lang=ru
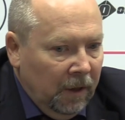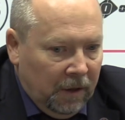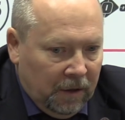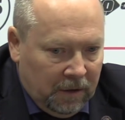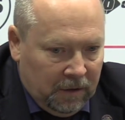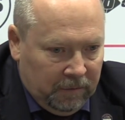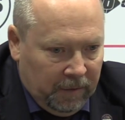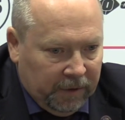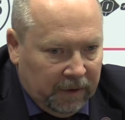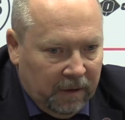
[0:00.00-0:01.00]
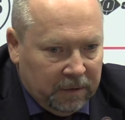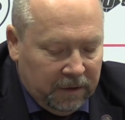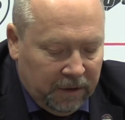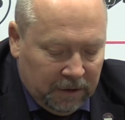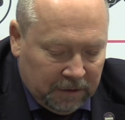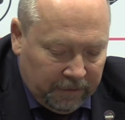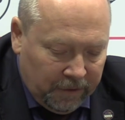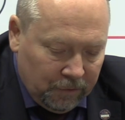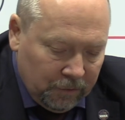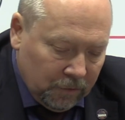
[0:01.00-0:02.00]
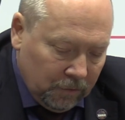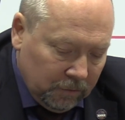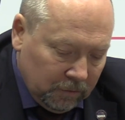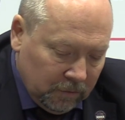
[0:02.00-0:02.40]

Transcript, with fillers: Мы пытаемся найти свою свою игру.